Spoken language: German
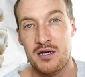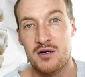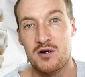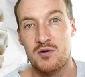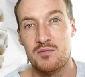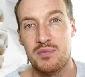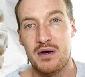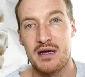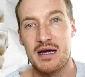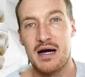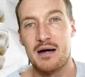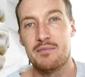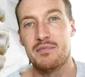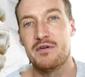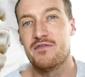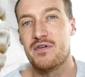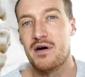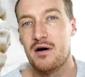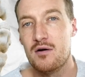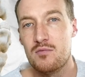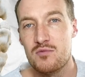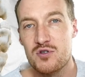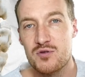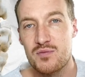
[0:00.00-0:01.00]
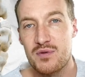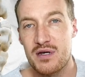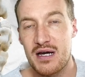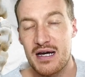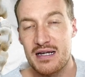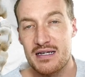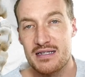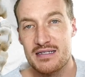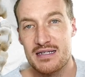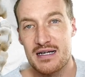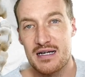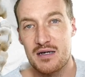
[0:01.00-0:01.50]
Und bei HPV muss man
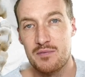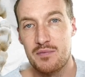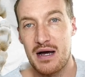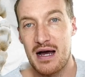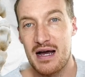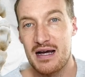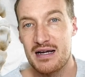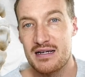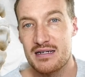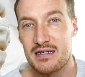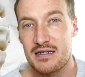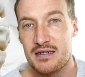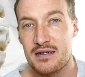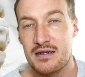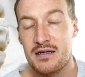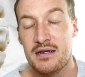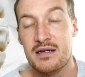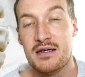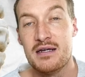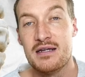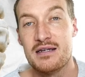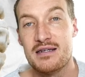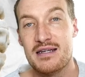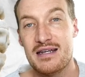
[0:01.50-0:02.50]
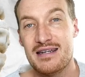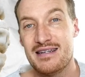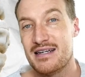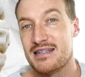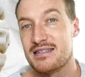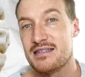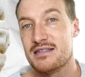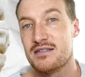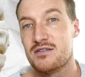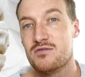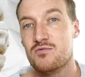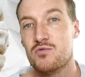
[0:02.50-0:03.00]
eine Sache beachten, denn
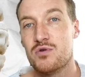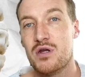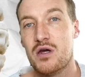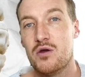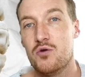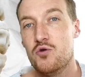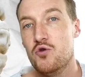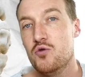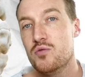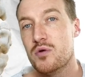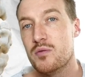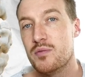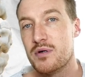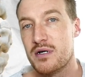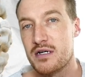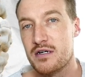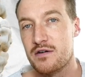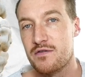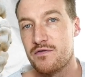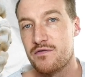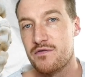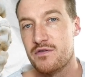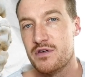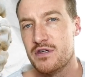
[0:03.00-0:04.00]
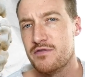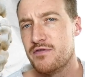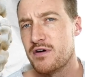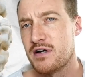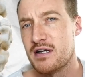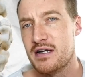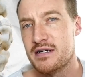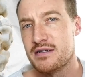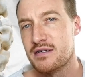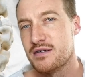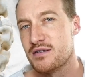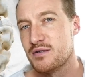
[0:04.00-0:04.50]
das ist nur der Überbegriff. Ich
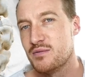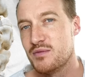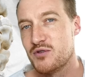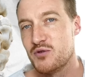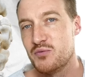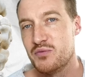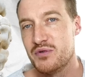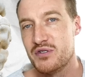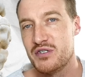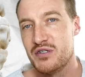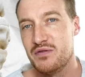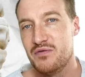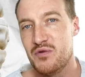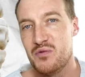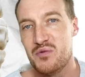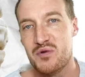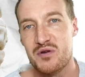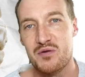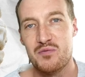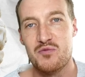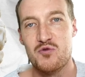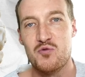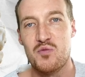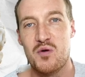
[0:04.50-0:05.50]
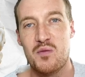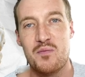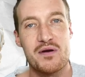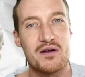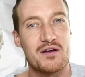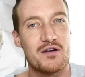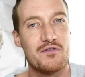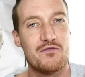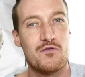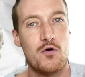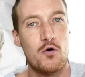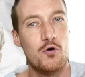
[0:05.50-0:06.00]
vergleiche das immer so ein bisschen wie mit dem
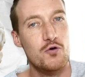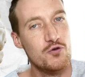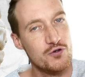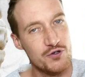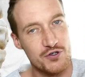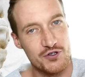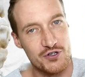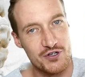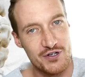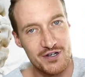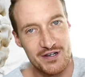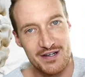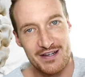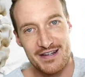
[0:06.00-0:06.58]
Überbegriff Hund